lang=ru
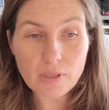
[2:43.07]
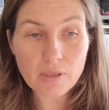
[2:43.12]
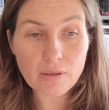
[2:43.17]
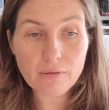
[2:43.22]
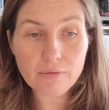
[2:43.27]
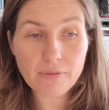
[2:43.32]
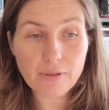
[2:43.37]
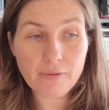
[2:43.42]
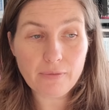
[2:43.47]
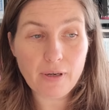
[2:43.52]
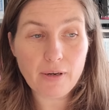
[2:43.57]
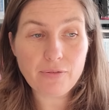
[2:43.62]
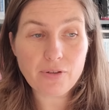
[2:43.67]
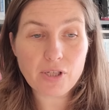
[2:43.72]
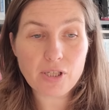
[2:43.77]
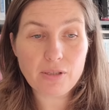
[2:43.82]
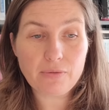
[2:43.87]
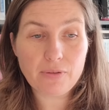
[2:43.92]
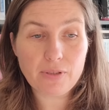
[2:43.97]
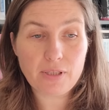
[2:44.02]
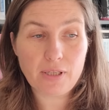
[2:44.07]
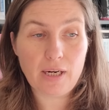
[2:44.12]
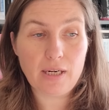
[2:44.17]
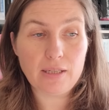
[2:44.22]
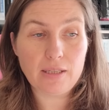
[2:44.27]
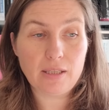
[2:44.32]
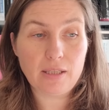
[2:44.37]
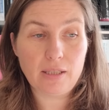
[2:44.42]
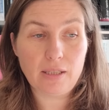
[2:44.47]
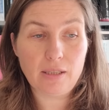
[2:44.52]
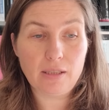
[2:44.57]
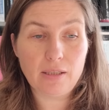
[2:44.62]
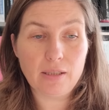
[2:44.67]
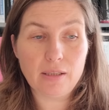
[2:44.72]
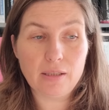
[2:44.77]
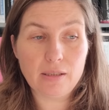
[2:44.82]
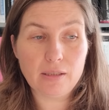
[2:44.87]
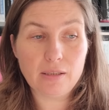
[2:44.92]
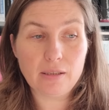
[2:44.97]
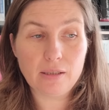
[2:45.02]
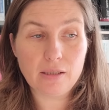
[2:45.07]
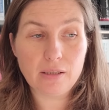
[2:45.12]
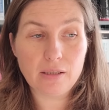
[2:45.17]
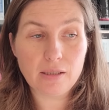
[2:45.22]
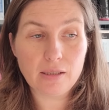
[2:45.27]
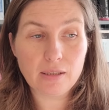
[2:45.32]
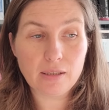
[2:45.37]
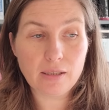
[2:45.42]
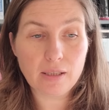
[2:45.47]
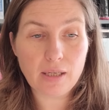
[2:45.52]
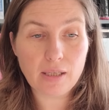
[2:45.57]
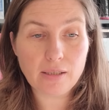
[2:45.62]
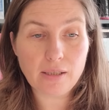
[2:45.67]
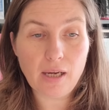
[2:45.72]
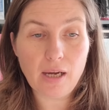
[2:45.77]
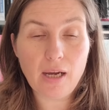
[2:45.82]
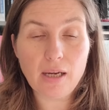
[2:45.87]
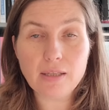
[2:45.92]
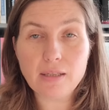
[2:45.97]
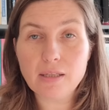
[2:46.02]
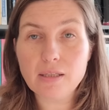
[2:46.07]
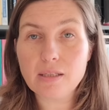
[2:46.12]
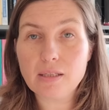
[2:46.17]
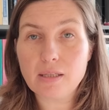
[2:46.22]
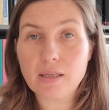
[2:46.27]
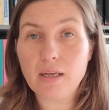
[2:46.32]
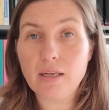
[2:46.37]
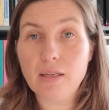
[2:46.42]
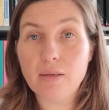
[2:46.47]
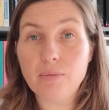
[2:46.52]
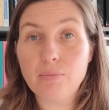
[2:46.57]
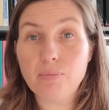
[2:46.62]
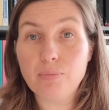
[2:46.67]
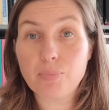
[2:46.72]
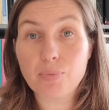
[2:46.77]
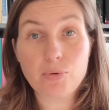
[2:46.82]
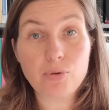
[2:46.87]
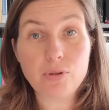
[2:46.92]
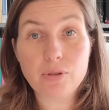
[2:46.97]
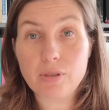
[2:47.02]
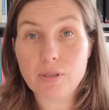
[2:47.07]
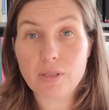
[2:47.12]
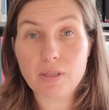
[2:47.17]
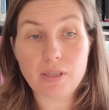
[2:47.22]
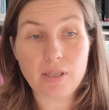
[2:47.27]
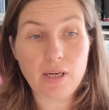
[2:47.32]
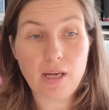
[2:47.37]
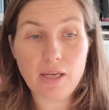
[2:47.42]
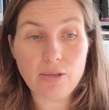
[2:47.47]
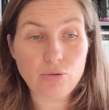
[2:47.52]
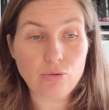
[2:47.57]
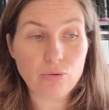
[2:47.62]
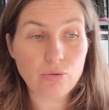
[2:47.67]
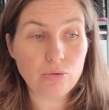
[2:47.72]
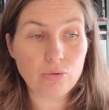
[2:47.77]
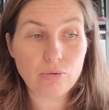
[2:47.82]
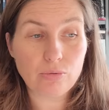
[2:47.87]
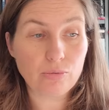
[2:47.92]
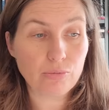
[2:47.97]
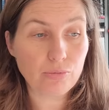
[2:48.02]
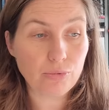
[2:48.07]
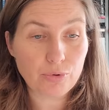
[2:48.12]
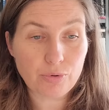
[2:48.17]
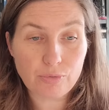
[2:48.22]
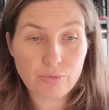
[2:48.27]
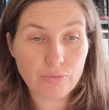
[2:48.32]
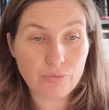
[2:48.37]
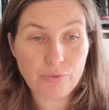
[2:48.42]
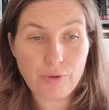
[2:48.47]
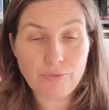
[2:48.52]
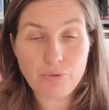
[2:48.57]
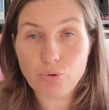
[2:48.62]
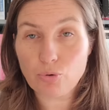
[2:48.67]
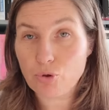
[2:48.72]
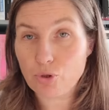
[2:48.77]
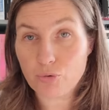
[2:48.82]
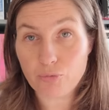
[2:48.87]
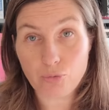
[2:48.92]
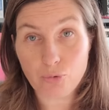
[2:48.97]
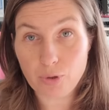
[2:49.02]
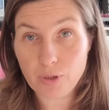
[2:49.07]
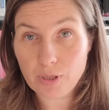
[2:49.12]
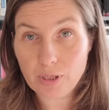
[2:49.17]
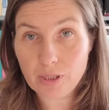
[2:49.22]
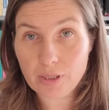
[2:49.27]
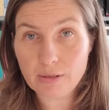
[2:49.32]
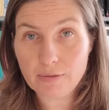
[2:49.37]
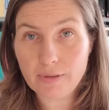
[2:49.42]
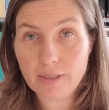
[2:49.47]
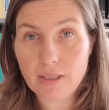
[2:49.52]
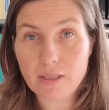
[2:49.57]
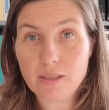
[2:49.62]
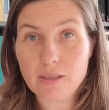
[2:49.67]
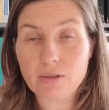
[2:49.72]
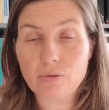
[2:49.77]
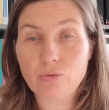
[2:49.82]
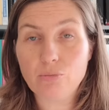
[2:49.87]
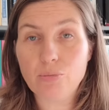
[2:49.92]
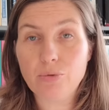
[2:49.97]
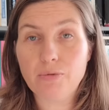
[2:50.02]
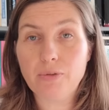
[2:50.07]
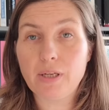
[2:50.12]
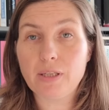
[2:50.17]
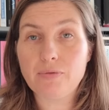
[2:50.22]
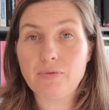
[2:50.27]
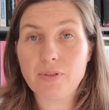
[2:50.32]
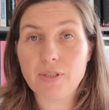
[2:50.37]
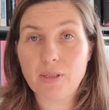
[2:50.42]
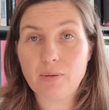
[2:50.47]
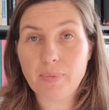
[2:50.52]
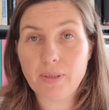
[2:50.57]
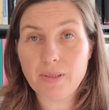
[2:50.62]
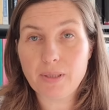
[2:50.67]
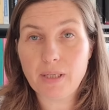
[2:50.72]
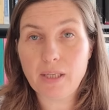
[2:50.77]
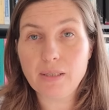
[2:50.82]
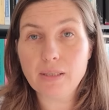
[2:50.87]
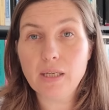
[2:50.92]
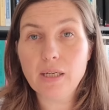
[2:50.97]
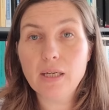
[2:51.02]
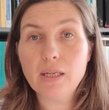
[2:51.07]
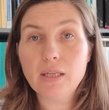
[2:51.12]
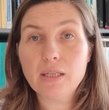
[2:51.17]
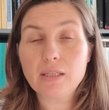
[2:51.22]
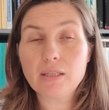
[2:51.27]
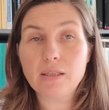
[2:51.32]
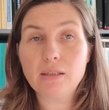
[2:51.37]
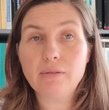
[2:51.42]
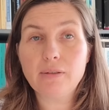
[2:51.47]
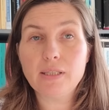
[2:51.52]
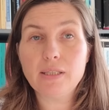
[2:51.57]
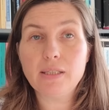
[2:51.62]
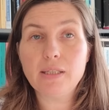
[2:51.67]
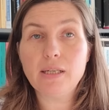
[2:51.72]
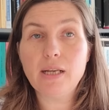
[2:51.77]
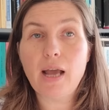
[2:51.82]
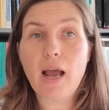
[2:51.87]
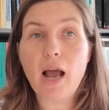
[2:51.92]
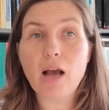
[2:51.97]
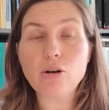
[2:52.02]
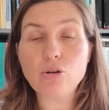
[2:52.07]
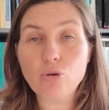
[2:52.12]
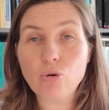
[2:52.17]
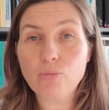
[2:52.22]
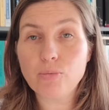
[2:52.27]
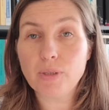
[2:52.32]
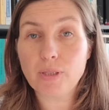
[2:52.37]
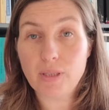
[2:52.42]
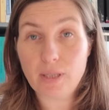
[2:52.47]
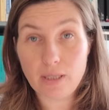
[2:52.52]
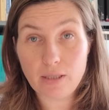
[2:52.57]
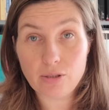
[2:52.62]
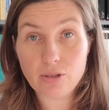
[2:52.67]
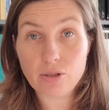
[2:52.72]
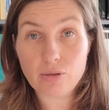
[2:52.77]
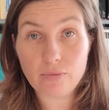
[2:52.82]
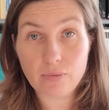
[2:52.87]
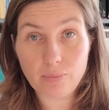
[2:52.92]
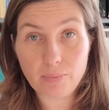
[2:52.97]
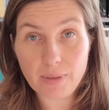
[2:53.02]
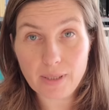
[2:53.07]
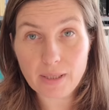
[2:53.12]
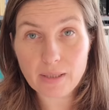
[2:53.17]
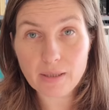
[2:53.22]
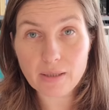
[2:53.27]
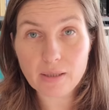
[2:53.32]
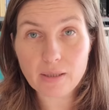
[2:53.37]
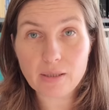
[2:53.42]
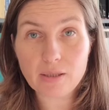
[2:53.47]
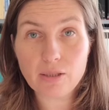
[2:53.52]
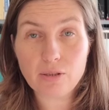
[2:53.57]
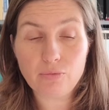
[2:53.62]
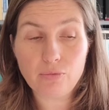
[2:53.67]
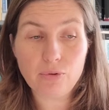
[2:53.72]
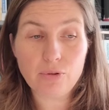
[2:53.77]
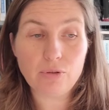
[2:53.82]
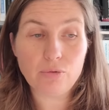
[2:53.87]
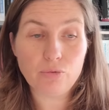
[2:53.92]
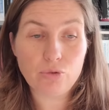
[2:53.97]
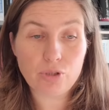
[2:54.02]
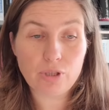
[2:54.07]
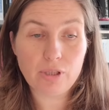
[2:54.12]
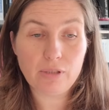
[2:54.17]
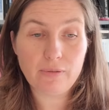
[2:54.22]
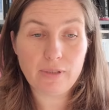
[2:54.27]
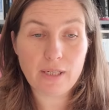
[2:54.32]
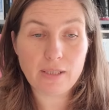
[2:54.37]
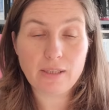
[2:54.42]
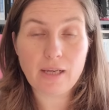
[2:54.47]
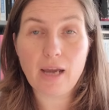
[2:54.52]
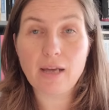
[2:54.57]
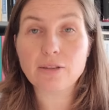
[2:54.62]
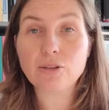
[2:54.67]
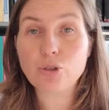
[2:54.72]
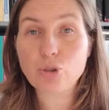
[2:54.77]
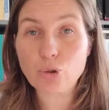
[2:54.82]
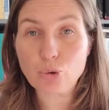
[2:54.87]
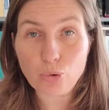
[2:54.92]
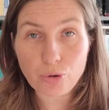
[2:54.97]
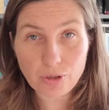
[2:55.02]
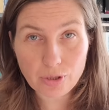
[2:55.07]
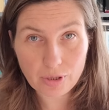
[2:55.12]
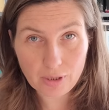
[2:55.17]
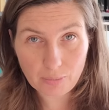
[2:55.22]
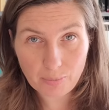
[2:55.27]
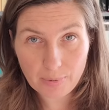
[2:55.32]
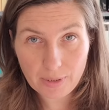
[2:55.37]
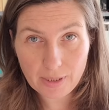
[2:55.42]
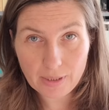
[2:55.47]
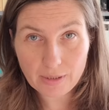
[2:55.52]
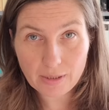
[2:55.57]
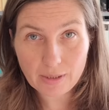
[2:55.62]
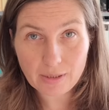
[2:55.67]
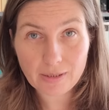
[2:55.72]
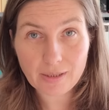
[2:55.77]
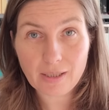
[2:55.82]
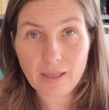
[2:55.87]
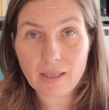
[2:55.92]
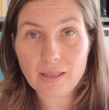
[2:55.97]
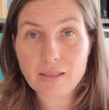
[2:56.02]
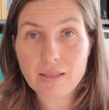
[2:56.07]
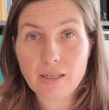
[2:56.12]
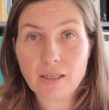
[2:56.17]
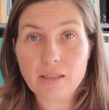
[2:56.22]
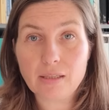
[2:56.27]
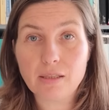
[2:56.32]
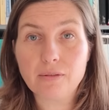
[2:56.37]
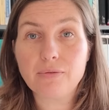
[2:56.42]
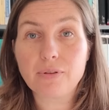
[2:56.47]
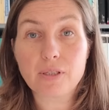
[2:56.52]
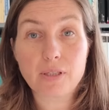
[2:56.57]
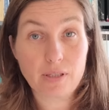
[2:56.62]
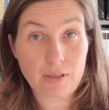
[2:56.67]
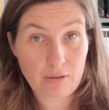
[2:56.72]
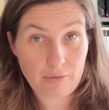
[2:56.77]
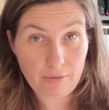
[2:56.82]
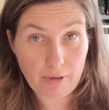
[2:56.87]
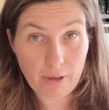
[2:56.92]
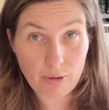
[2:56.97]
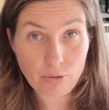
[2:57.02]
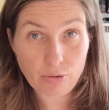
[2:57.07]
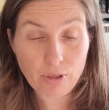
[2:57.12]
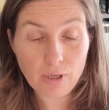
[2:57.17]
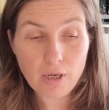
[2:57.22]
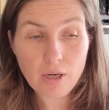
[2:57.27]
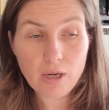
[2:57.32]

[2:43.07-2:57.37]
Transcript: ворвавшись в израильские э, города, они стали просто стрелять вот во все живое, как говорится, убивать всех подряд. Захватили огромное количество пленных. Сегодня уже говорят о сотнях пленных. До конца цифры скрывают.